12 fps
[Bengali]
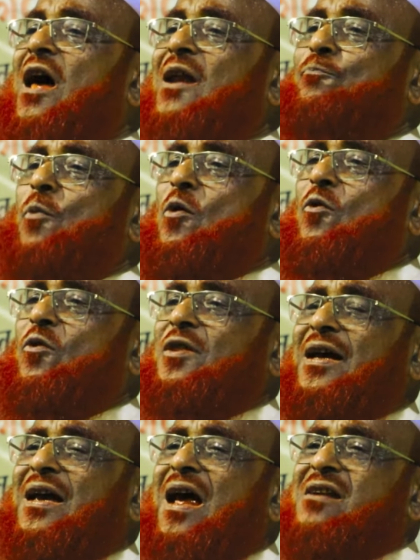আল্লাহর পক্ষ
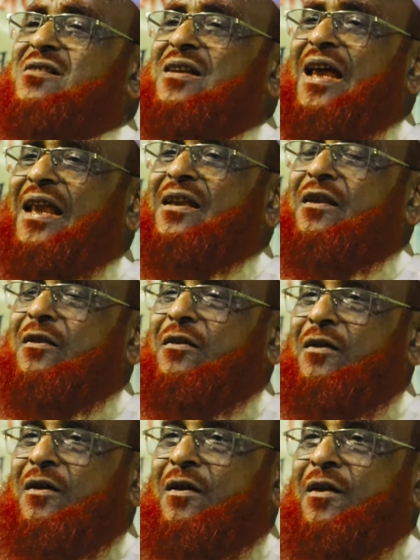থেকে আসলেন
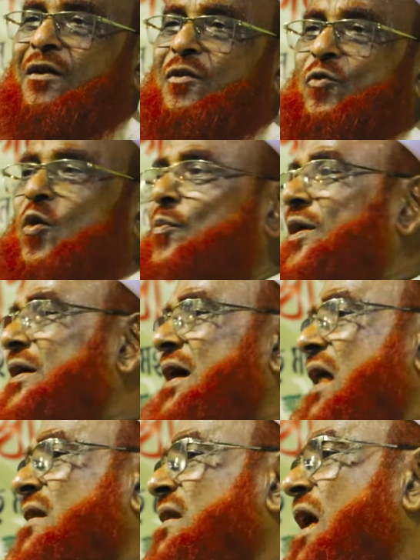
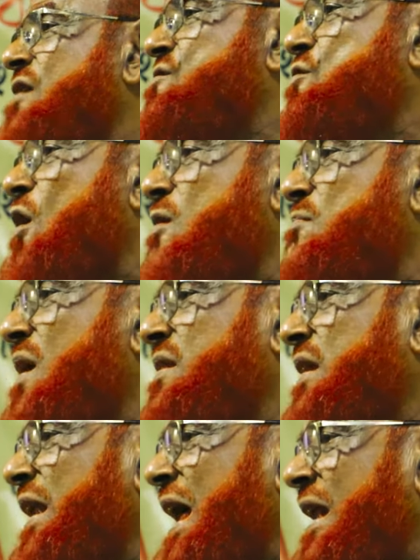নবীকে আল্লাহর
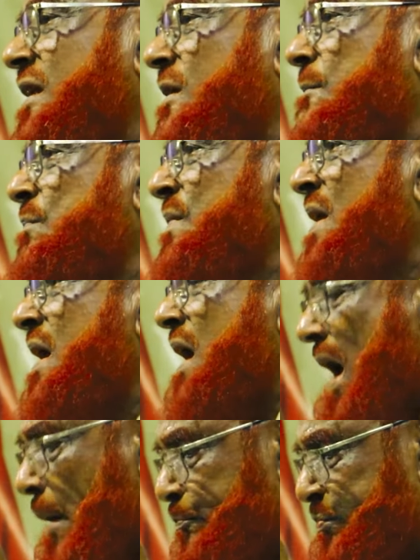সংবাদ দিলেন
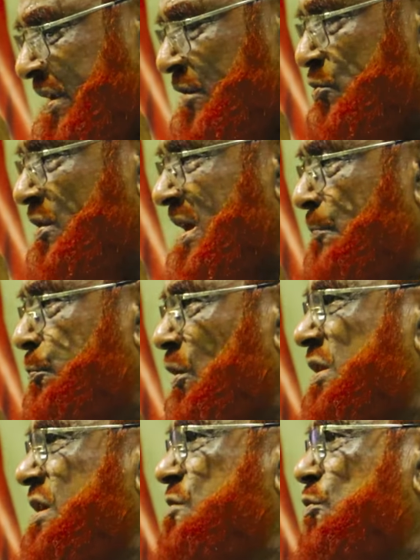আপনি যদি
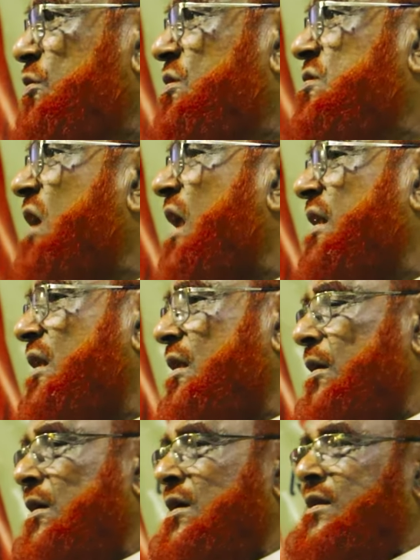প্রতিশোধ চান
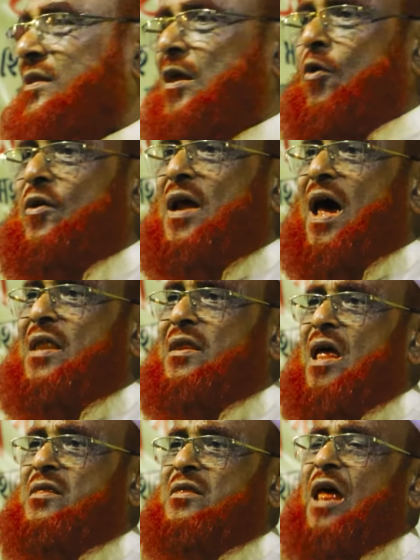তাহলে
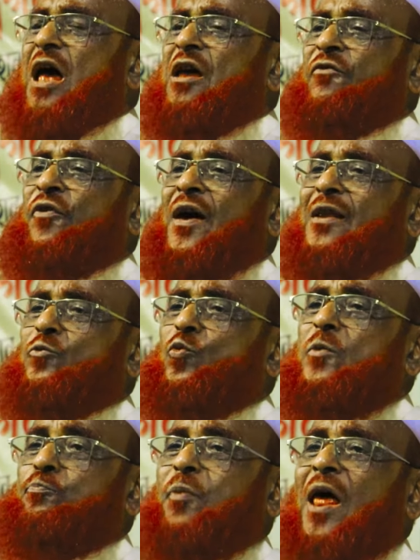আল্লাহ তাইফের
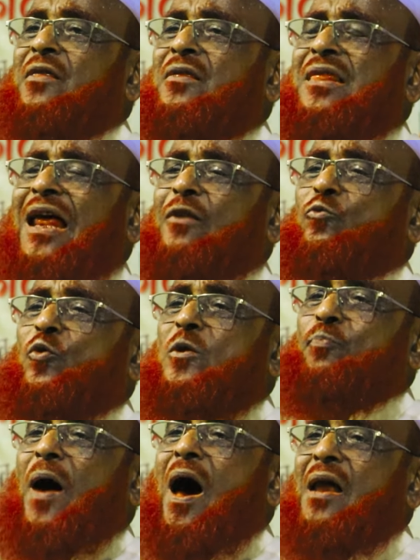দুই প্রান্তের
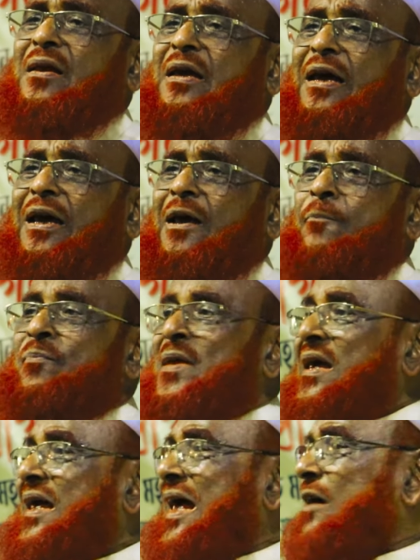দুই পাহাড়কে
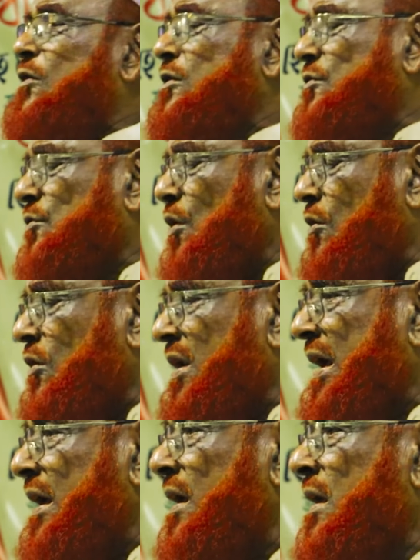একত্র
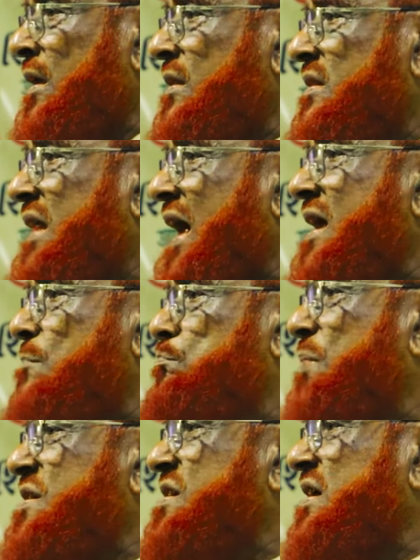করে
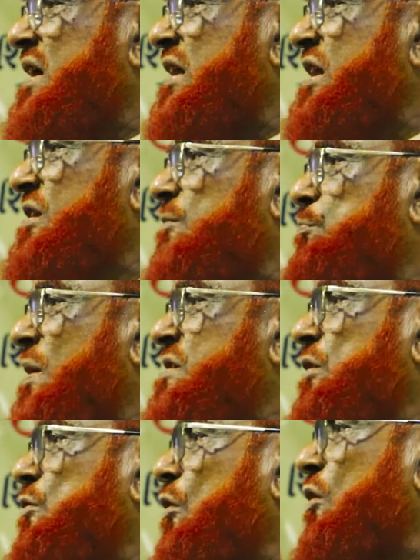তায়েববাসীকে
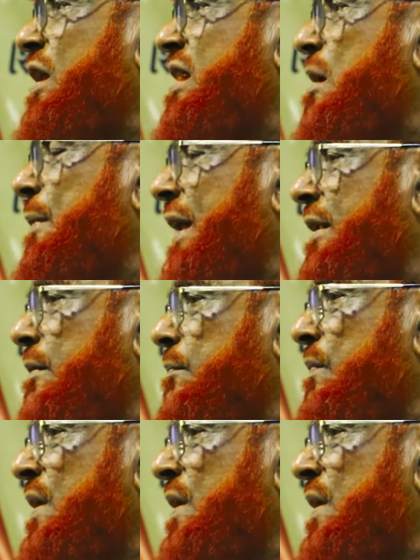নিষ্পেষিত করে দেবেন